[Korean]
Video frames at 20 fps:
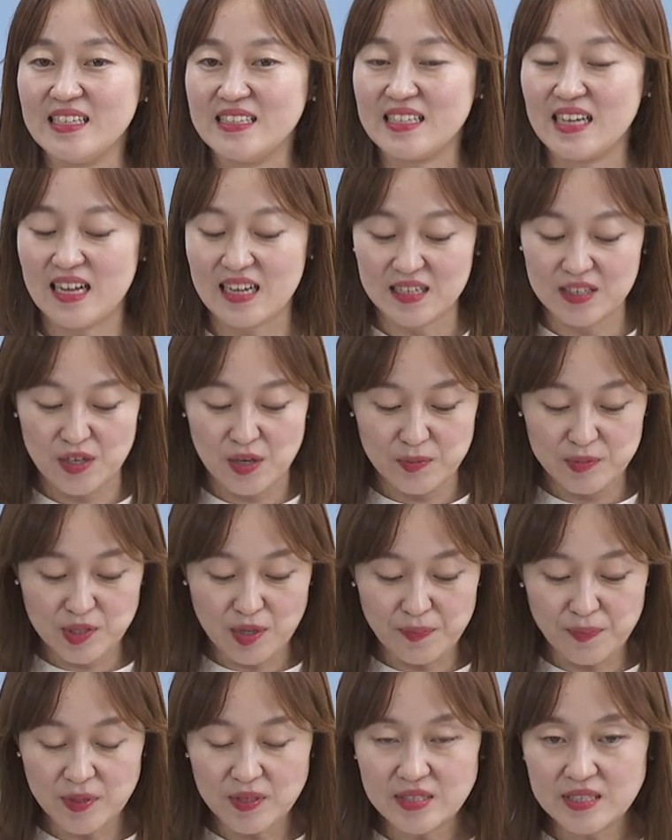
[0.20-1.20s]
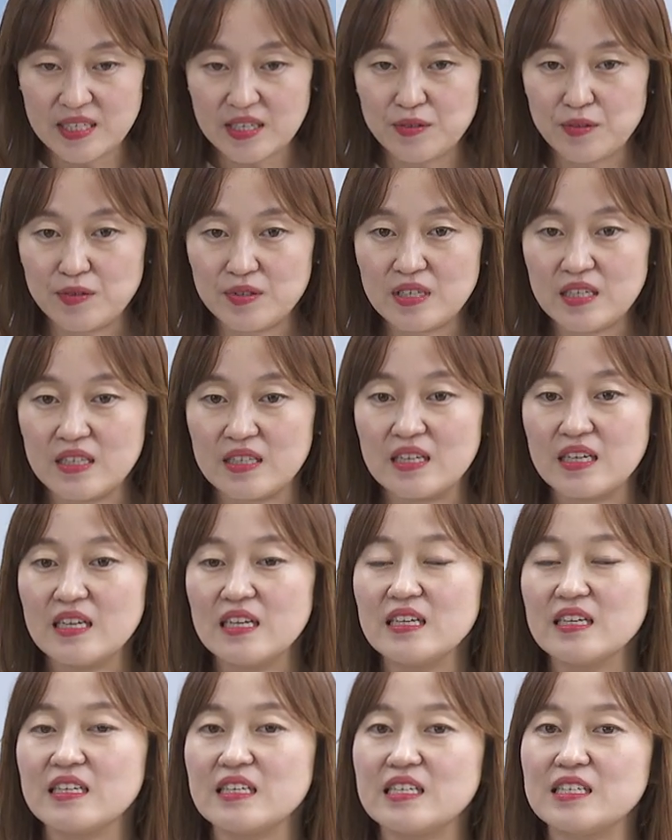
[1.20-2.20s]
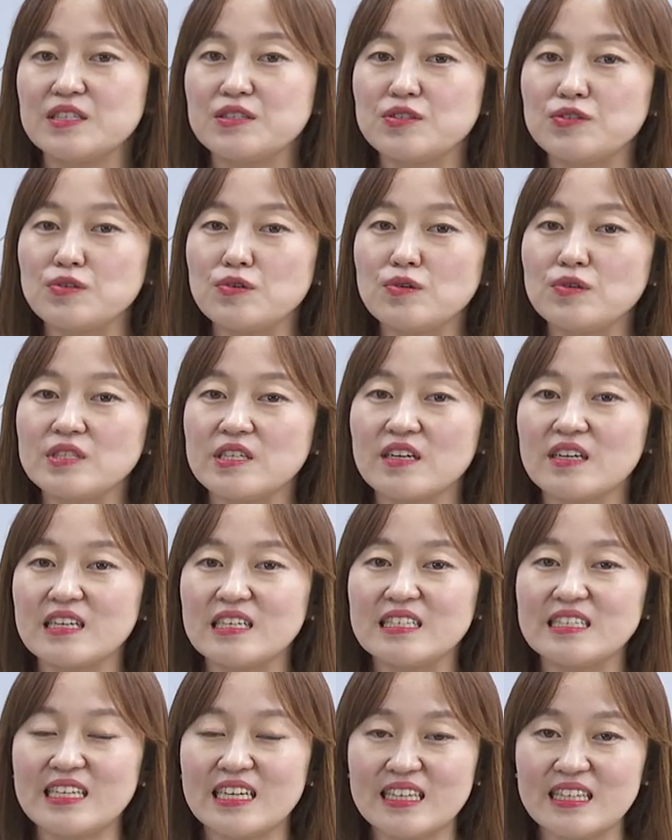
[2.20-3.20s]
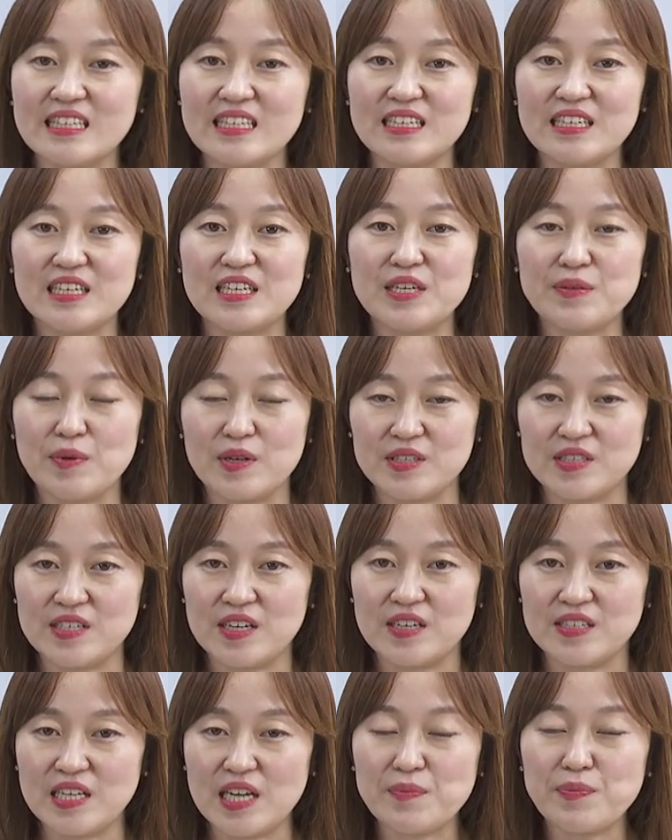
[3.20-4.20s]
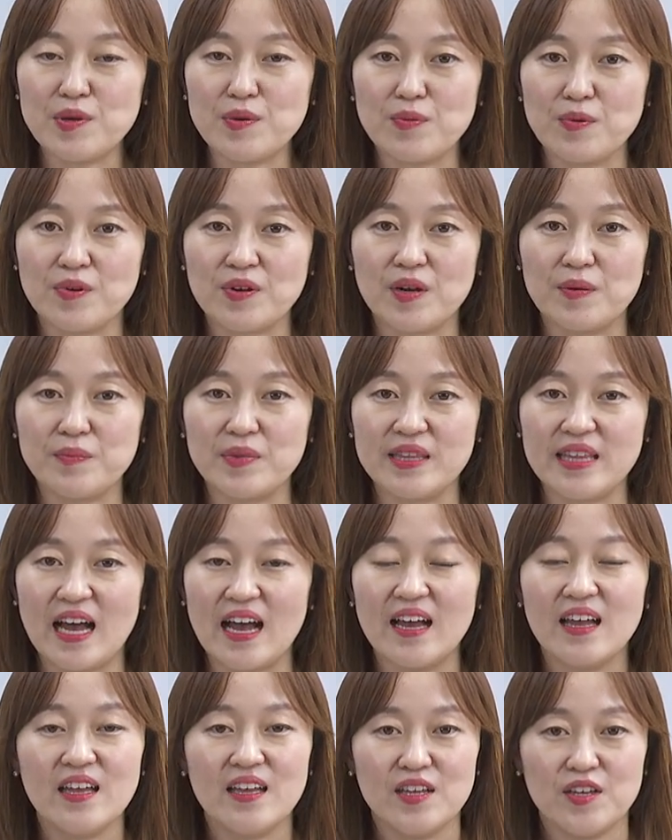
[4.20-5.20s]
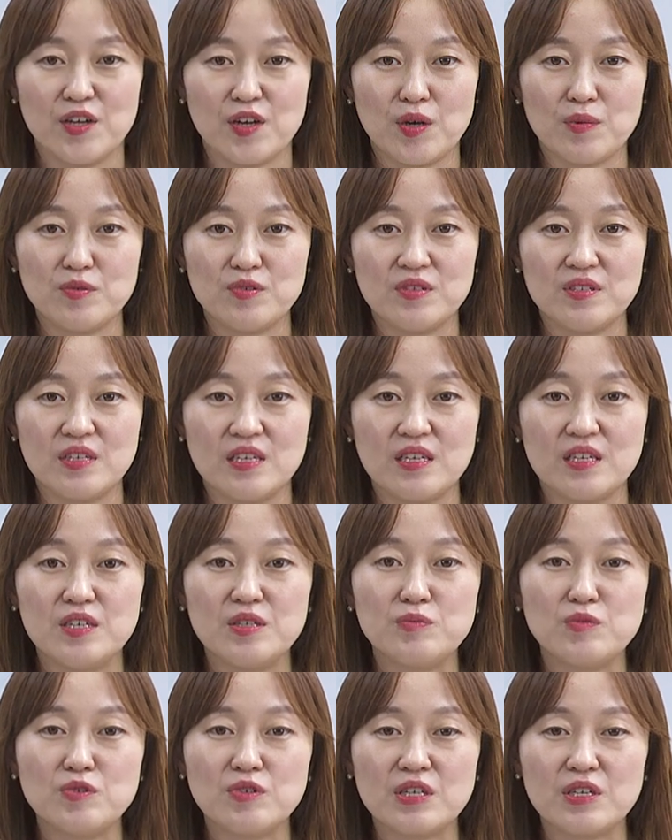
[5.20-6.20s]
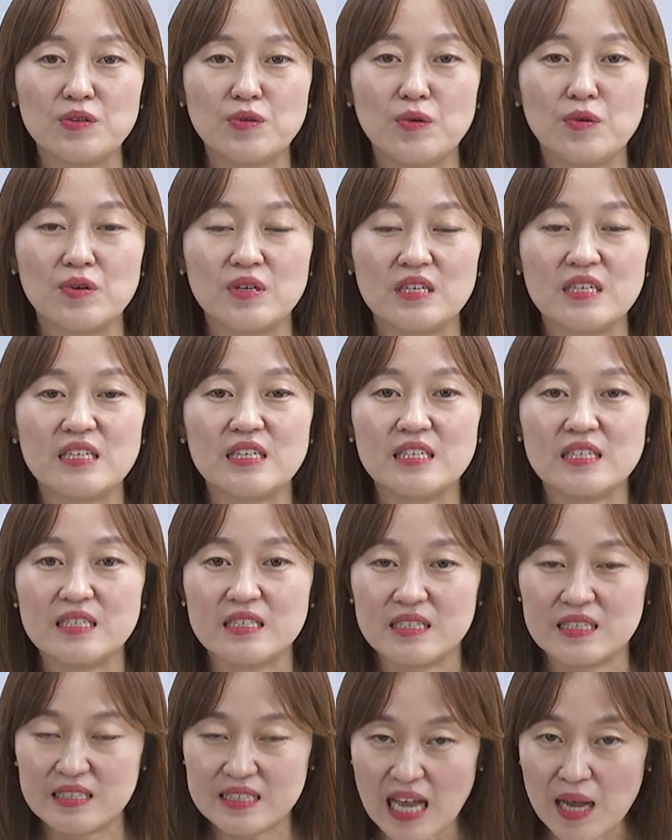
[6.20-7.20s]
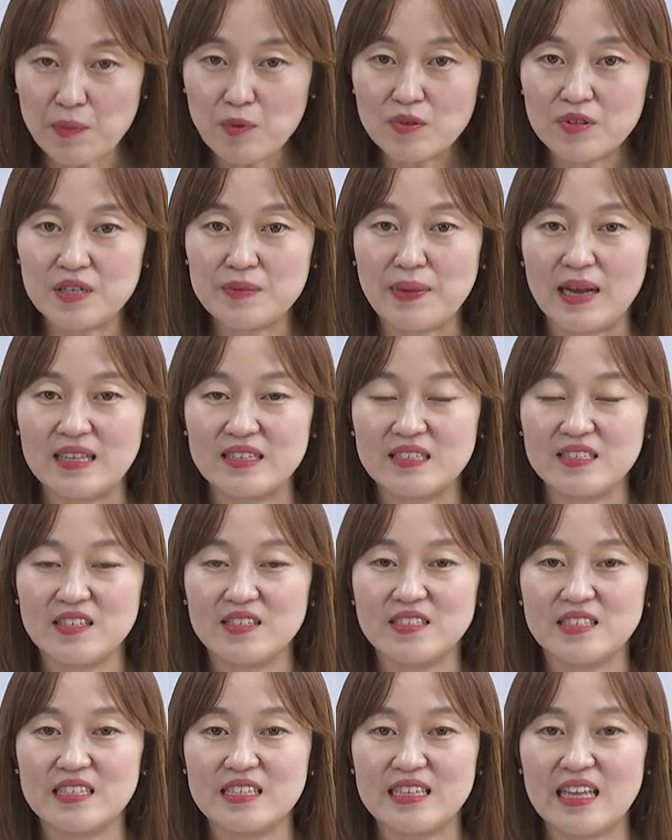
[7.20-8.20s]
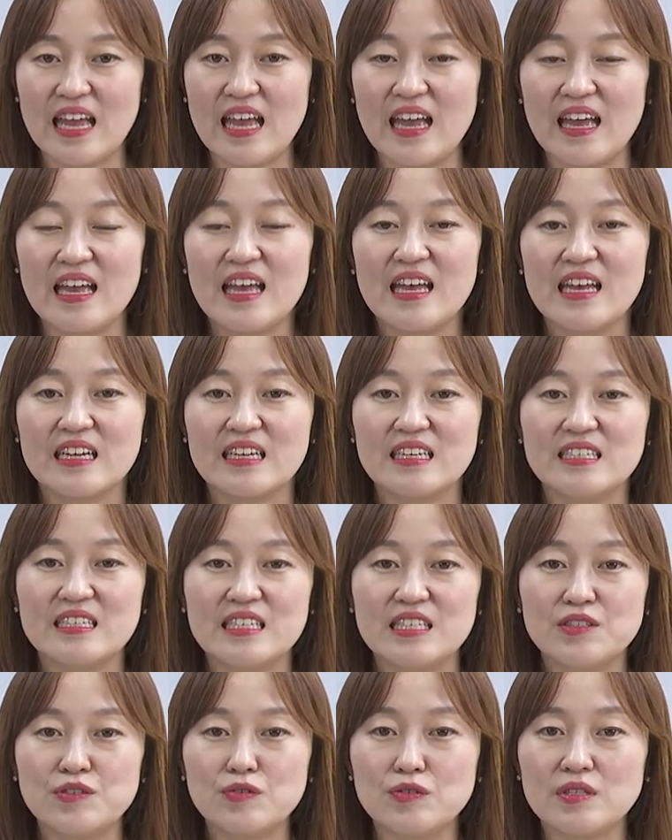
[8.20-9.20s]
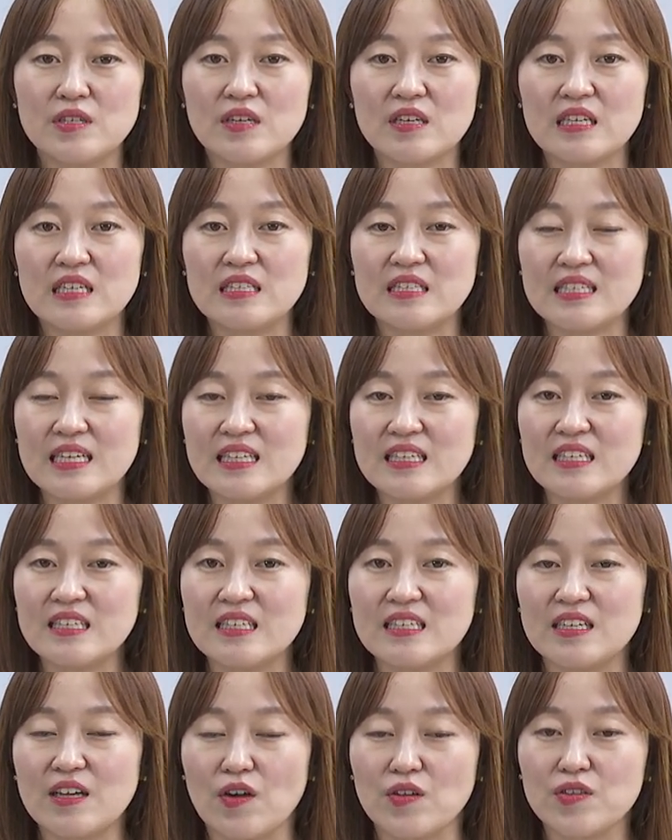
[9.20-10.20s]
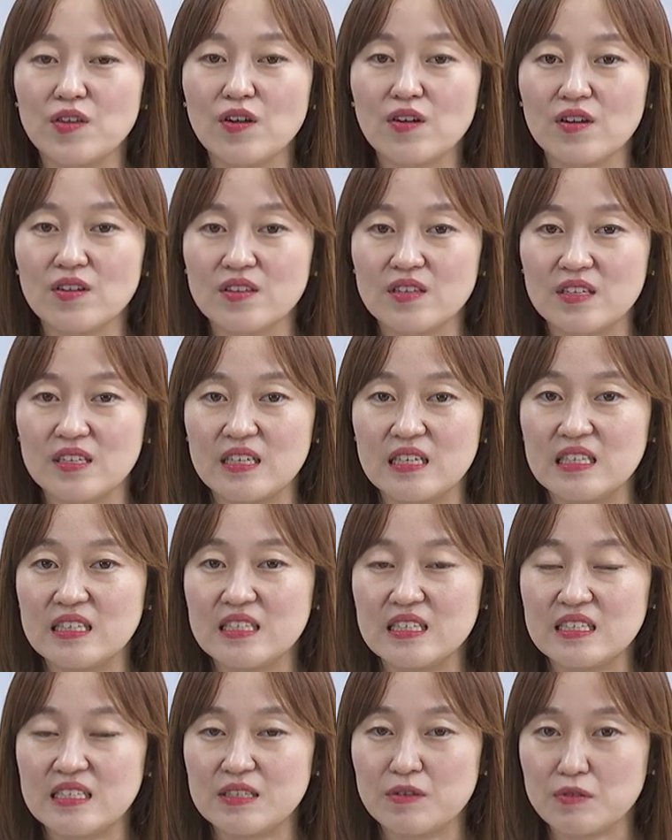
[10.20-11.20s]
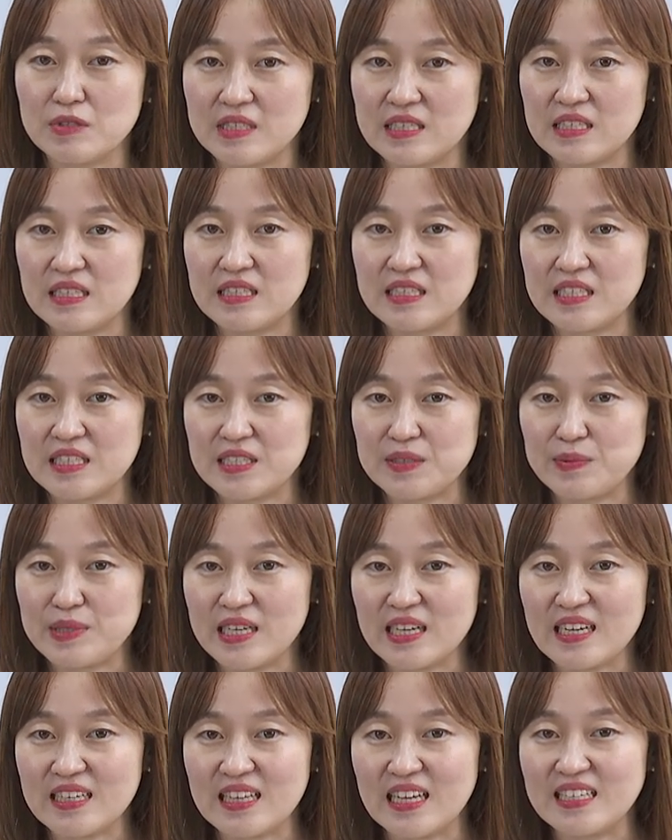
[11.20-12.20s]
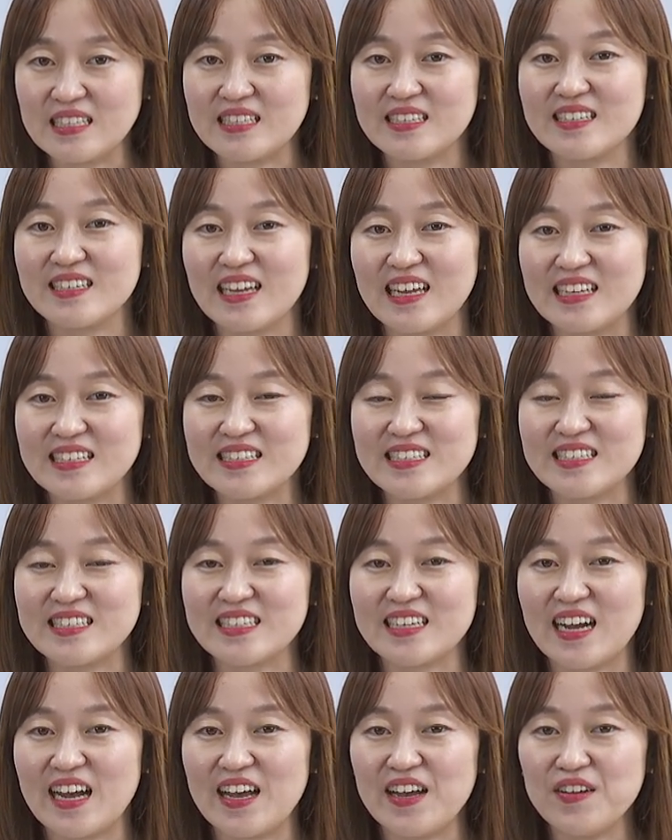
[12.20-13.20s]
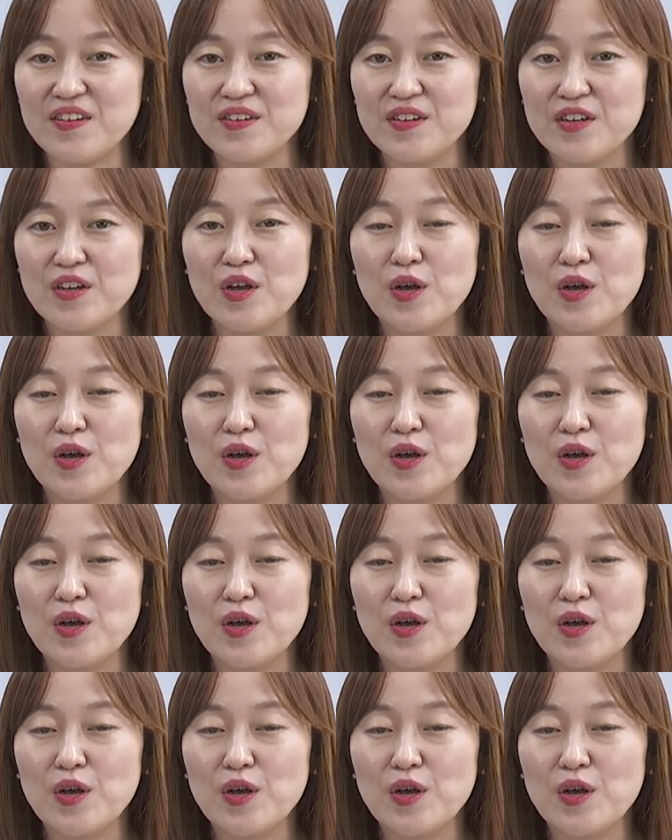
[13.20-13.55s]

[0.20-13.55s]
자, 그럼 첫 번째로는 기초적인 차트를 먼저 살펴볼 겁니다. 여러분들이 의무 기록을 사본을 받으셨을 때 그 기초적인 차트들이 어떤 것들이 있는지 혹시 지금 생각나시는 게 있으신가요?